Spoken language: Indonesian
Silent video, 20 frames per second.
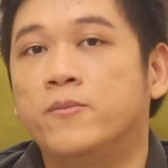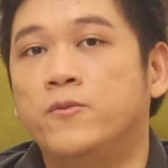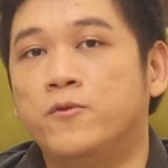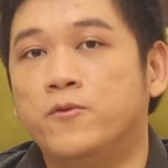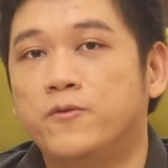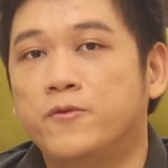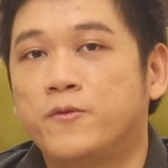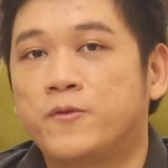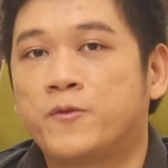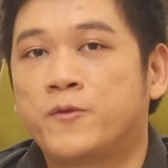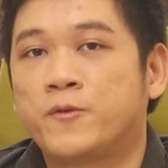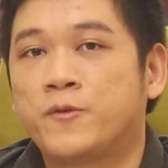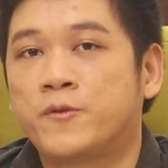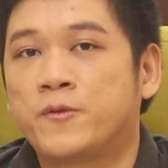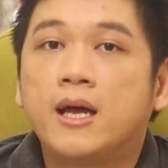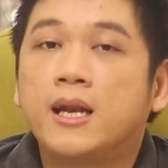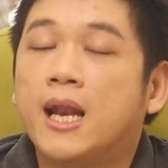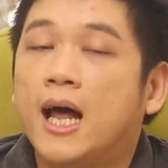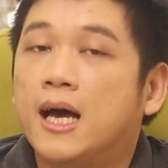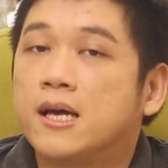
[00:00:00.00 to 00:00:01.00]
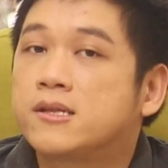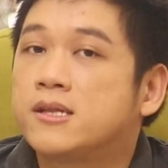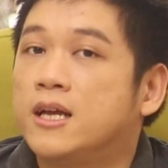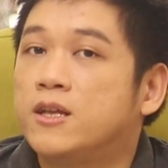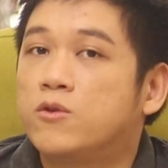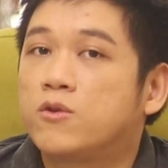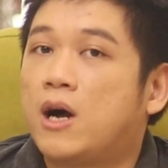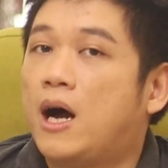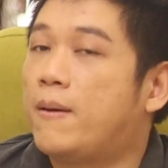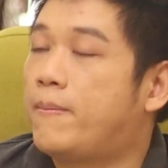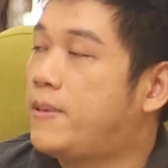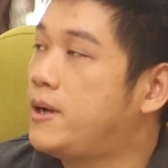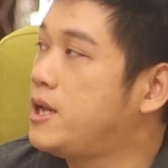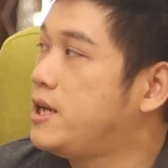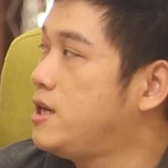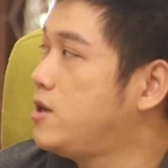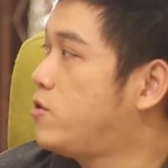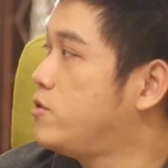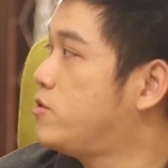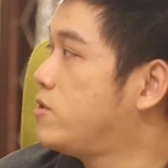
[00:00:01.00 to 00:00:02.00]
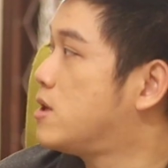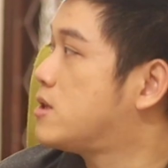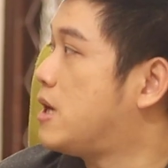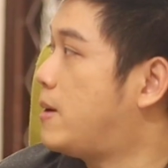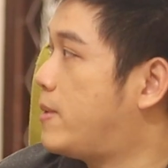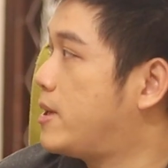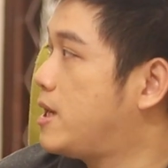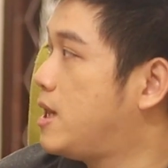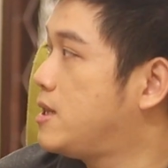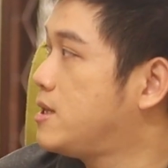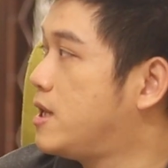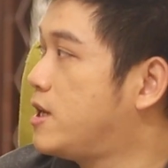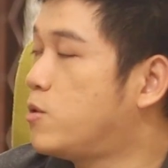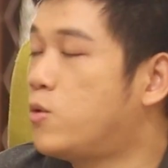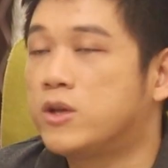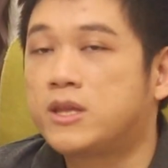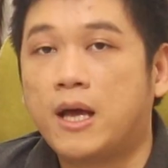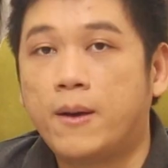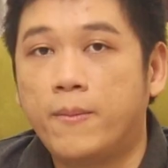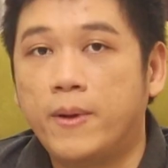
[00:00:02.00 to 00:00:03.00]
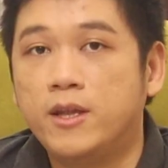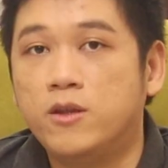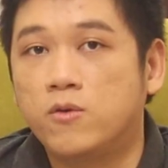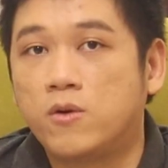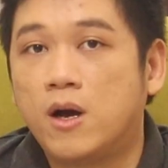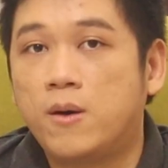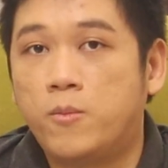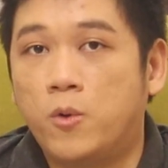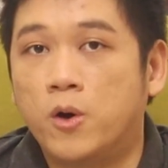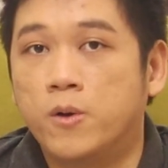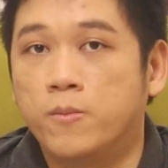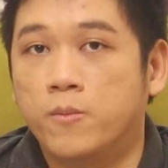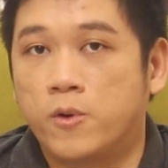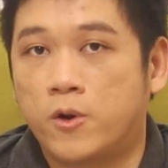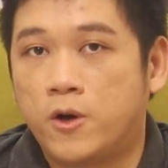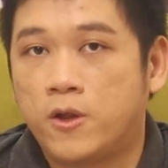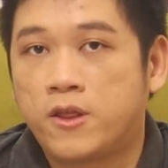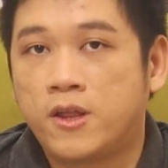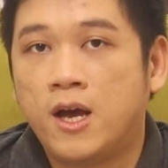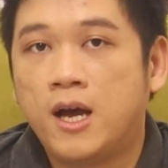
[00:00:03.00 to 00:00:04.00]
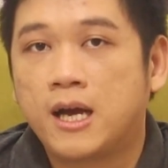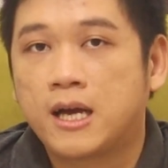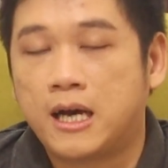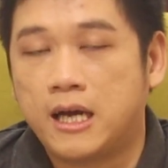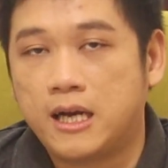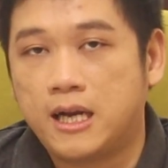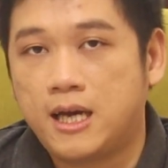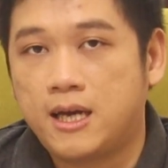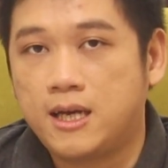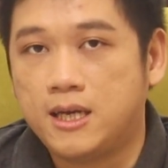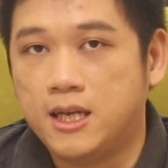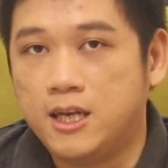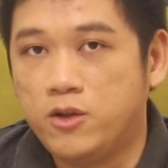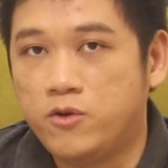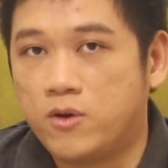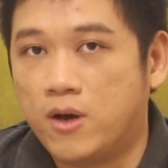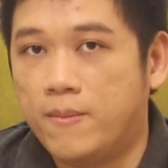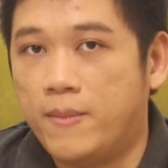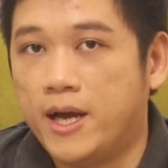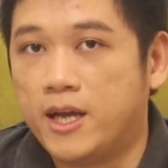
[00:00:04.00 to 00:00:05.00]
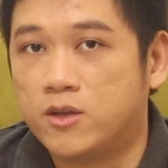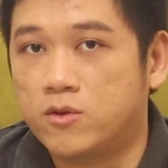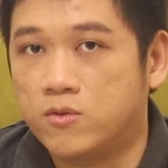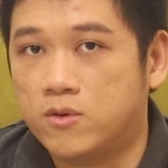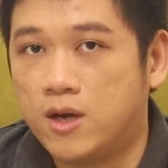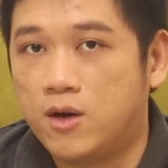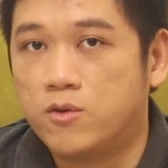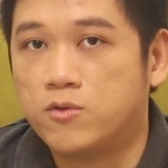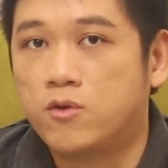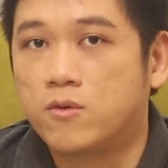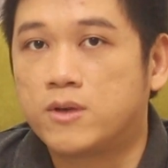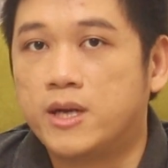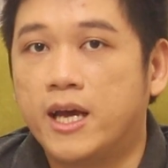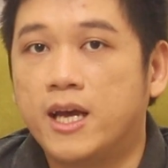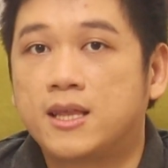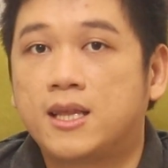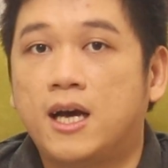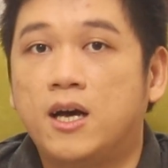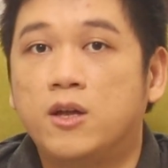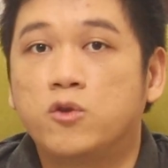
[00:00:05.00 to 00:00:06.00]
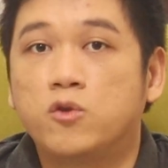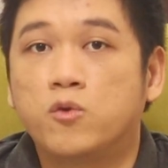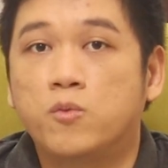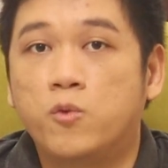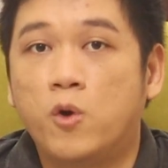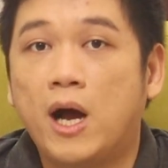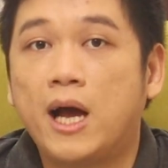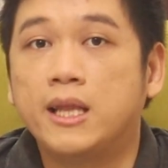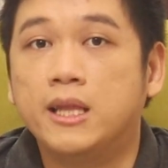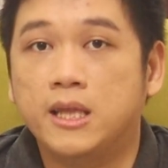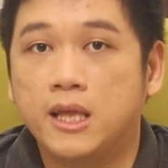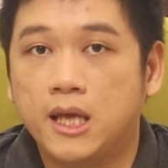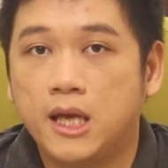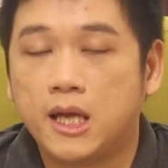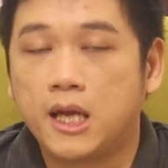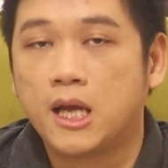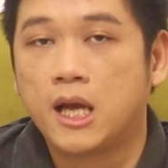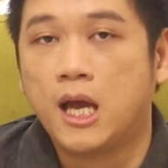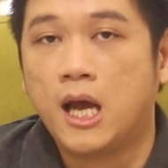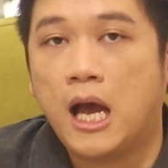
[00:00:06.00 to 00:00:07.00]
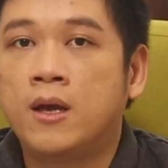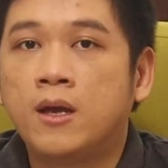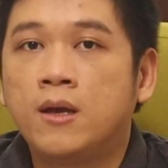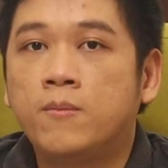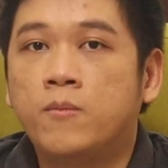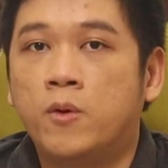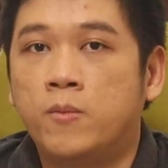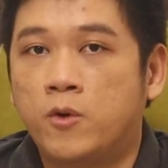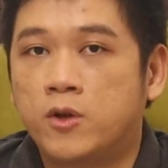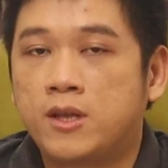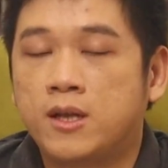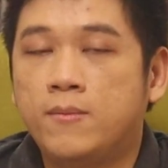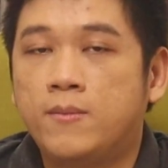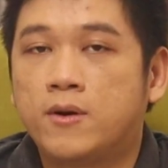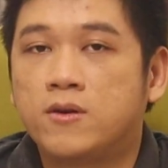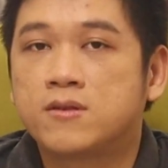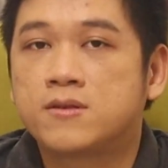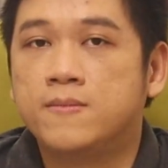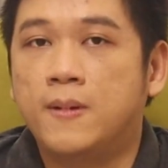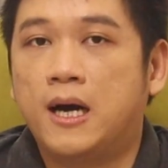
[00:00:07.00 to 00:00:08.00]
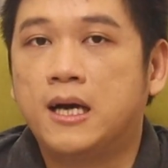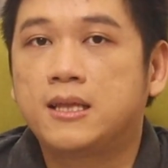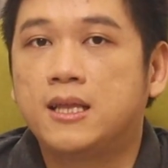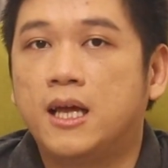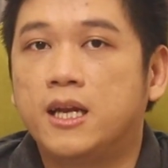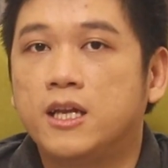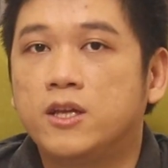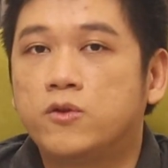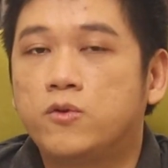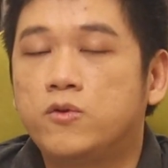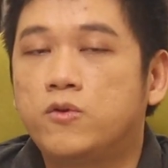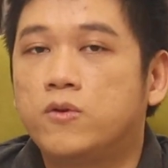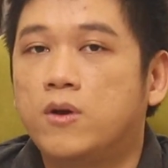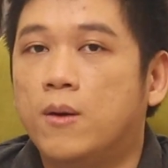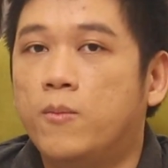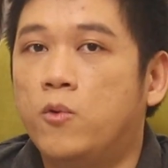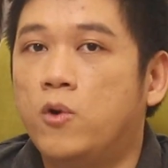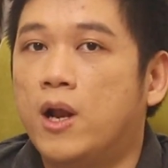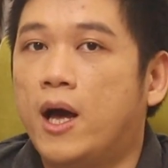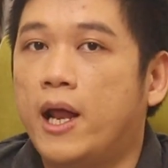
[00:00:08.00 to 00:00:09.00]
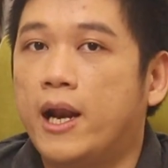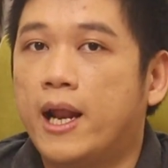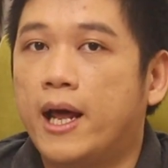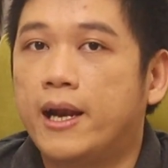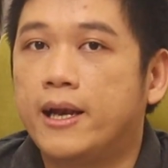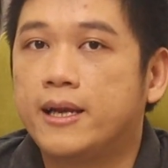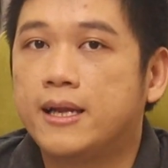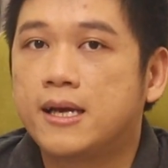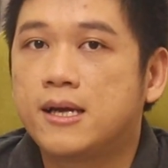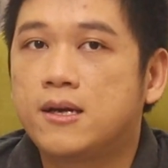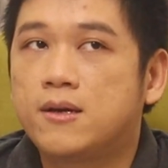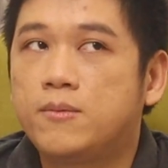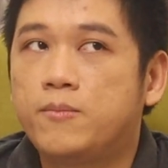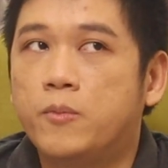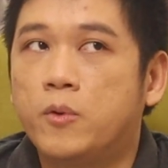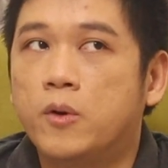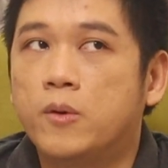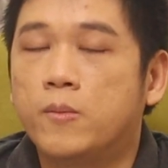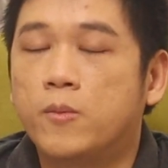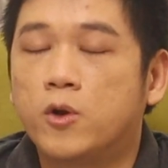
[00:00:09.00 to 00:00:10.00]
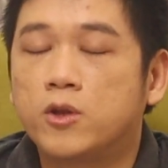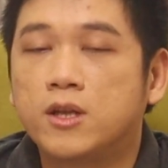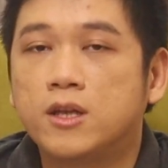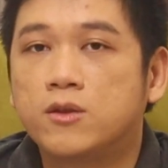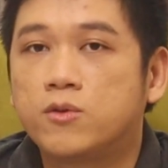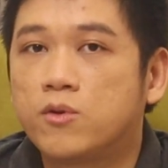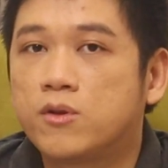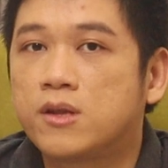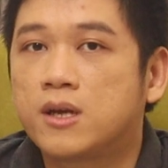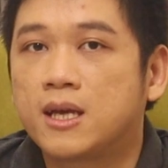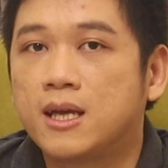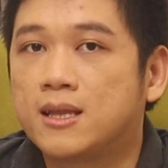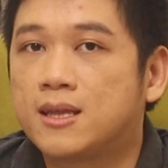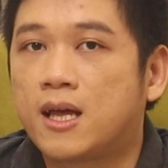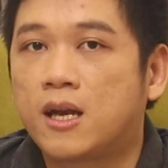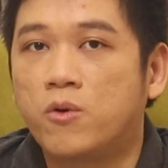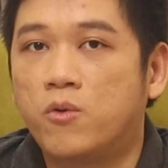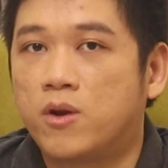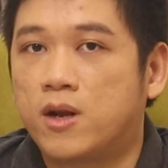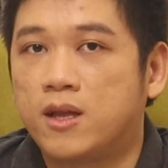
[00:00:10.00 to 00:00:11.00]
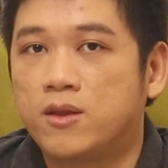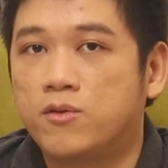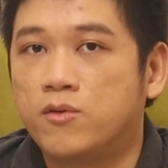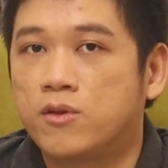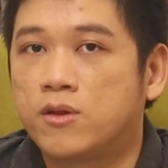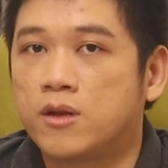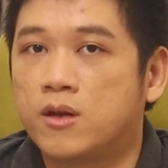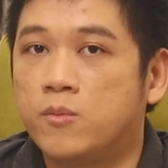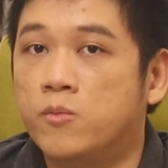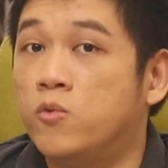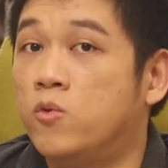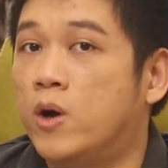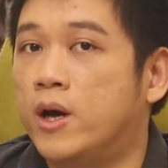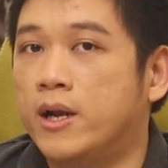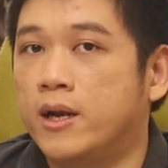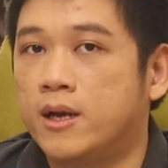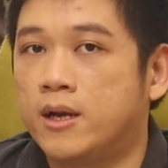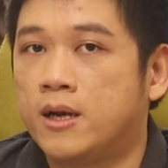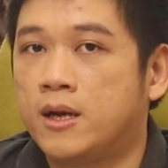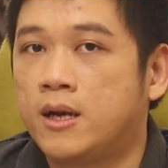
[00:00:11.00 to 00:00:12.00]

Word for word: ribu. Nah selain cuka apel ini gue juga sama Del, jadi gue tambahin juga bone broth karena ini juga baik juga untuk daya tahan tubuh anjing. Bone broth ini bagus banget dan itu juga bulanannya bone broth itu sekitar 200 ribuan